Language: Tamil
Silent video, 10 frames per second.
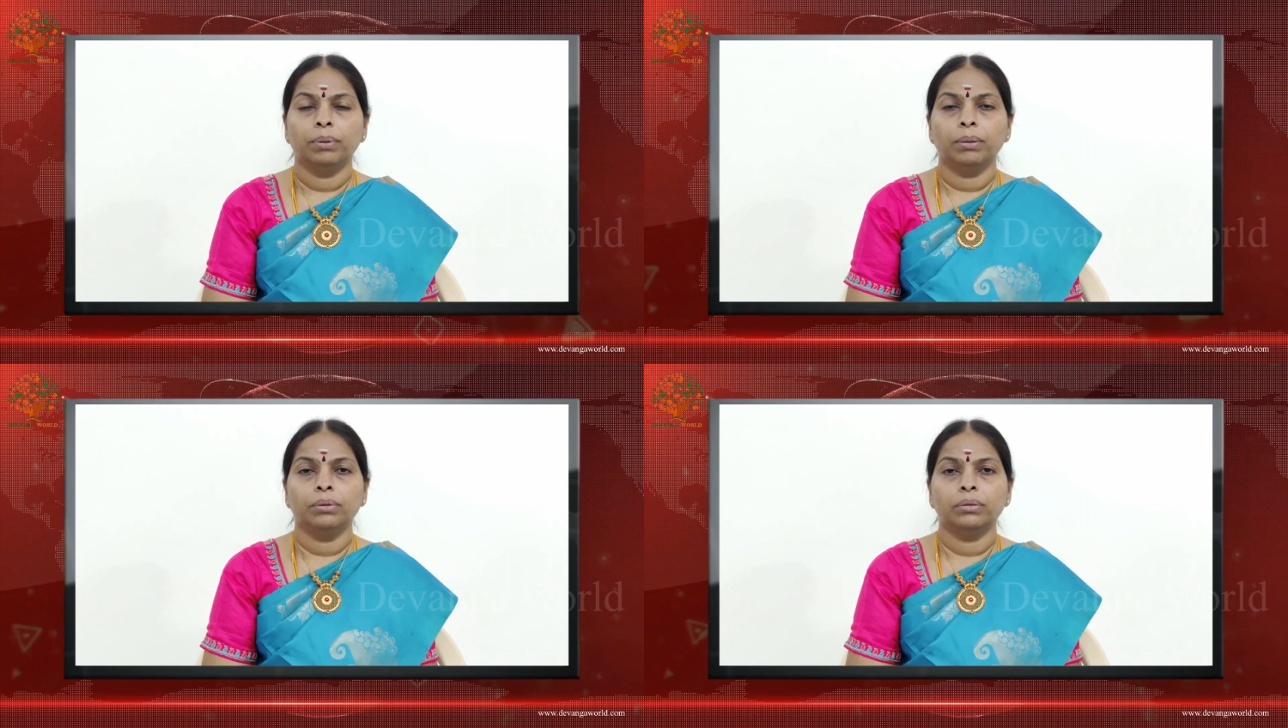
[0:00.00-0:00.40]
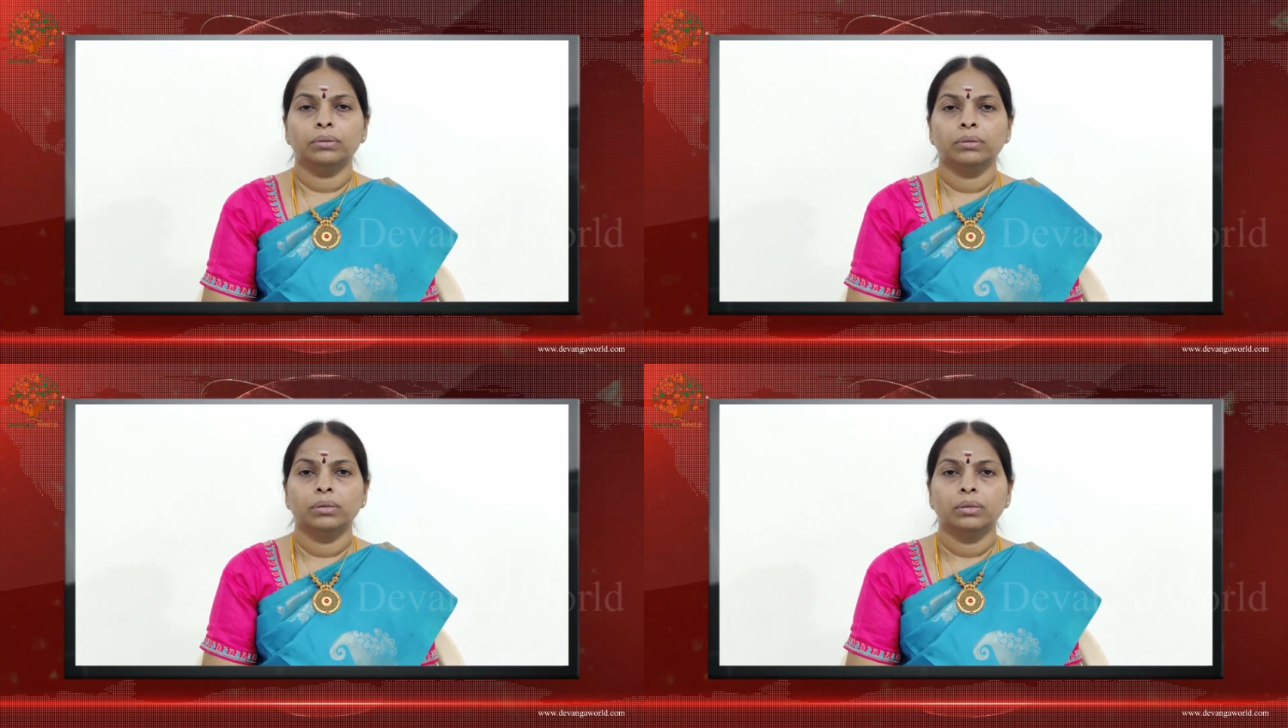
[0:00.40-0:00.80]
பின்பு
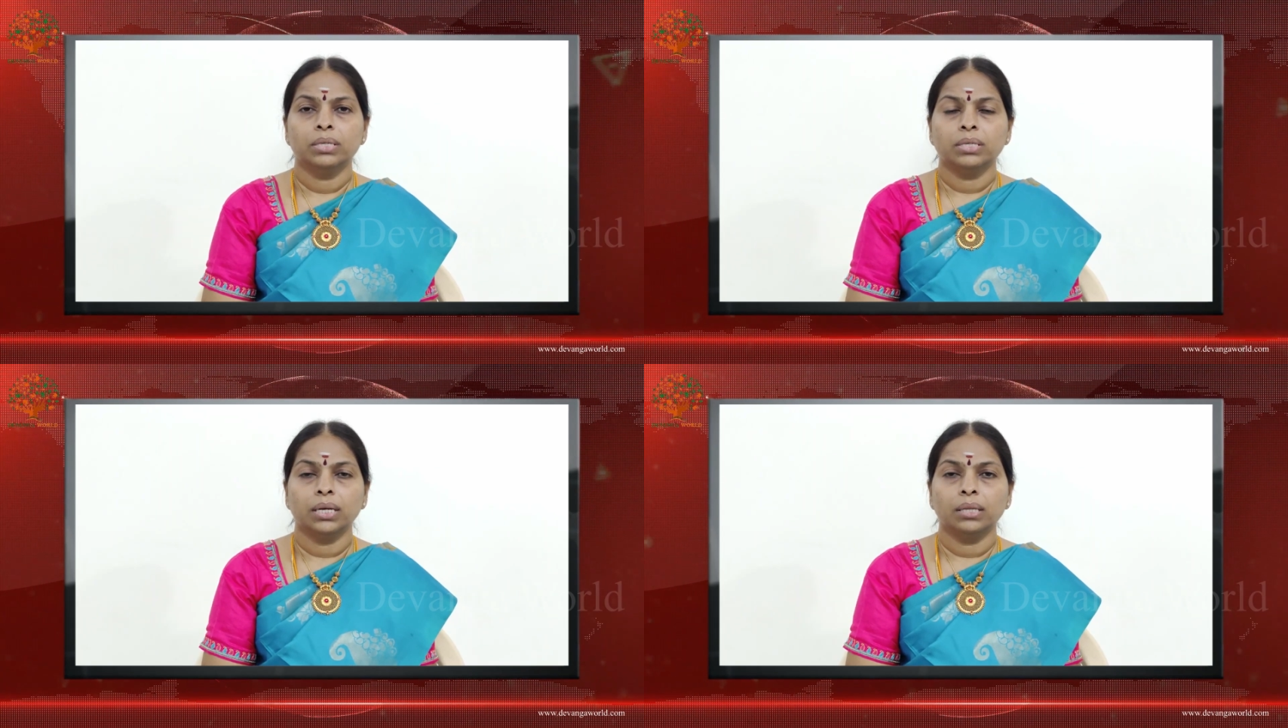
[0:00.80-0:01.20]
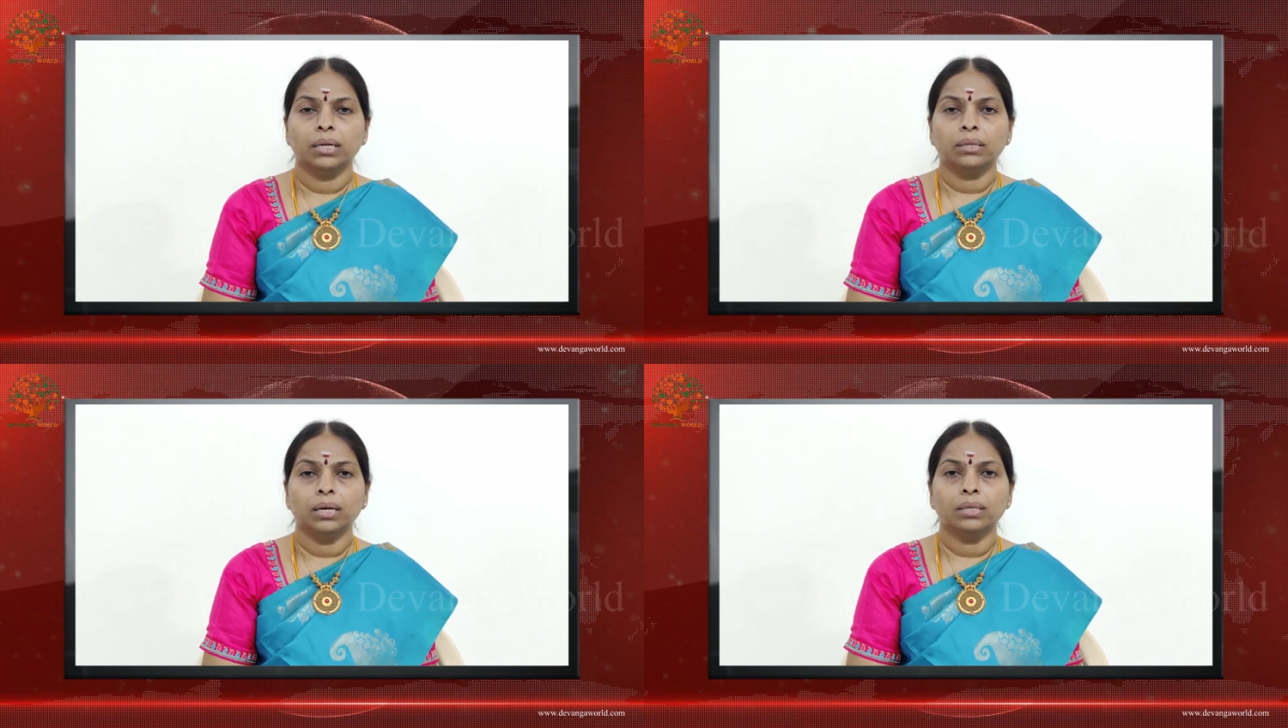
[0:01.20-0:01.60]
ஸ்ரீ
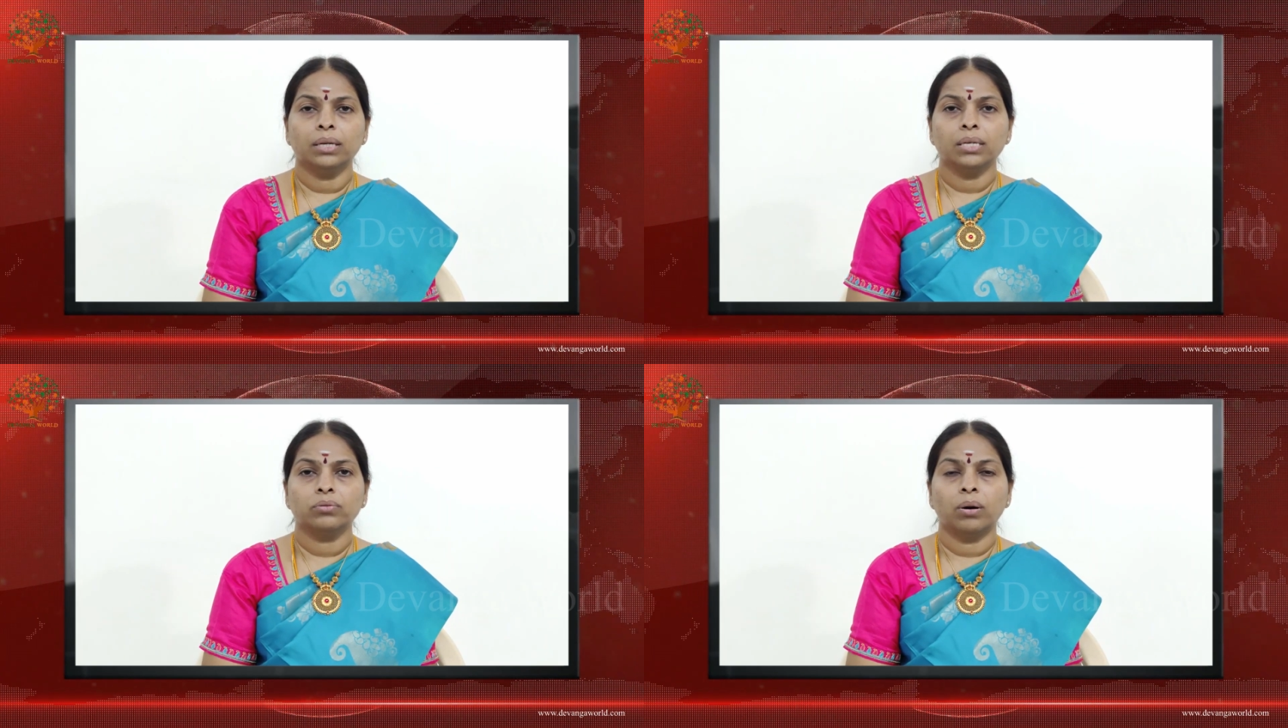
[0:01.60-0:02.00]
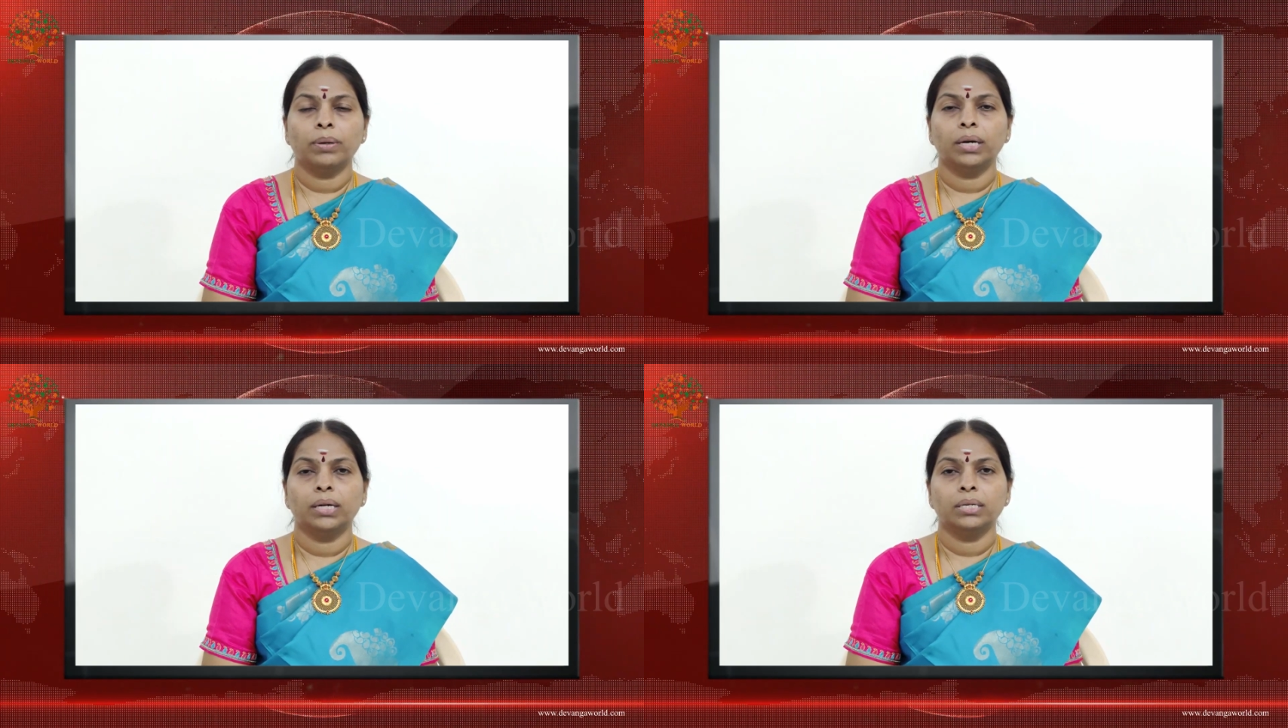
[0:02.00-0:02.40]
தத்தாத்திரேய
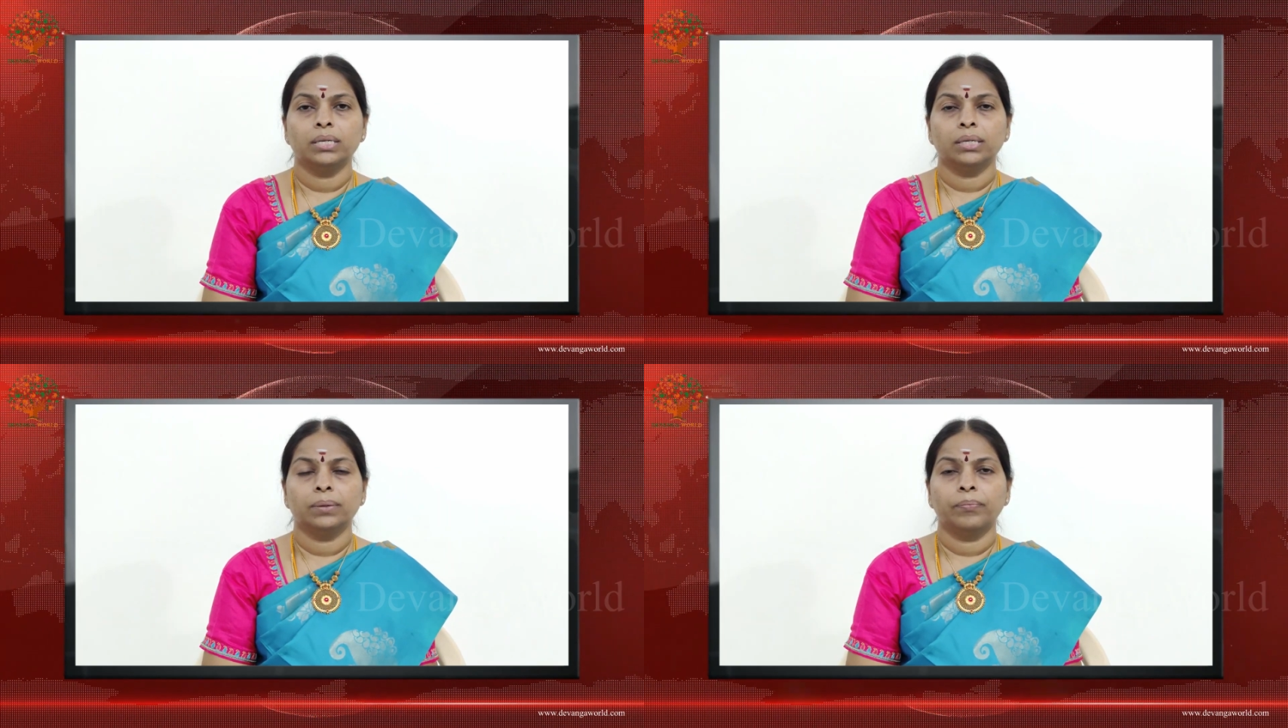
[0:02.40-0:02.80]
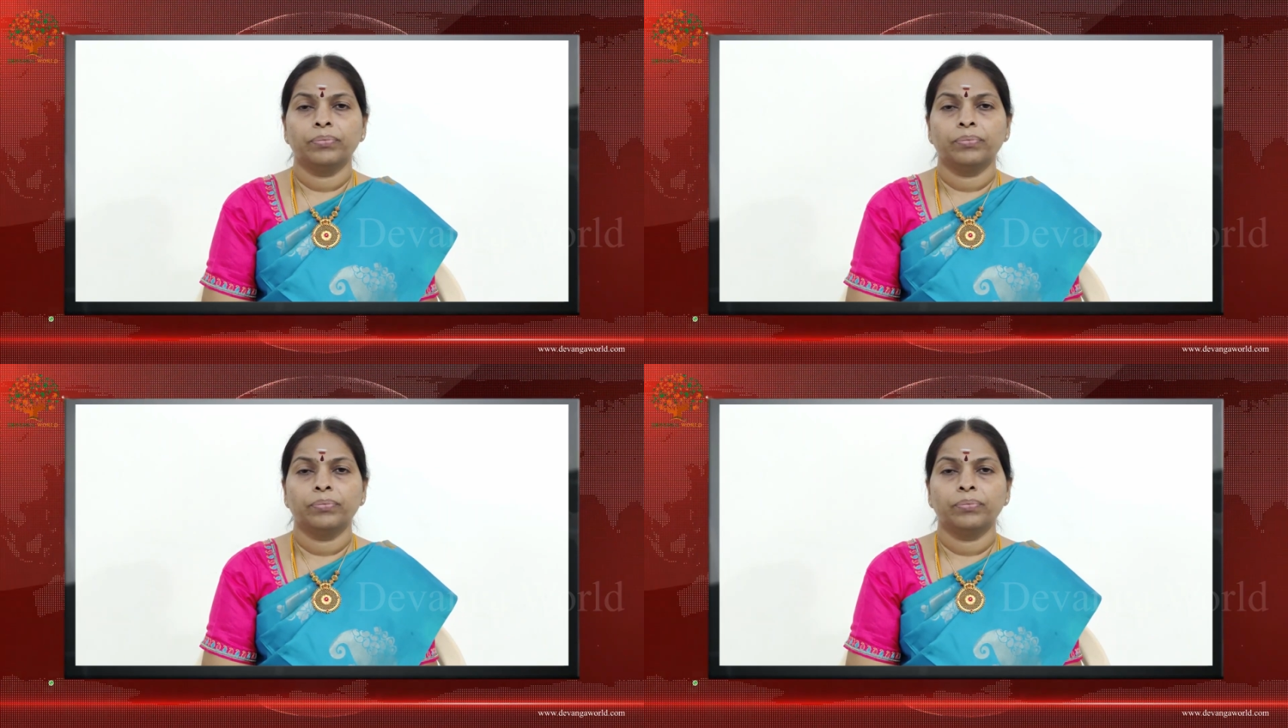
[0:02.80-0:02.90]
சுவாமிகள் என்று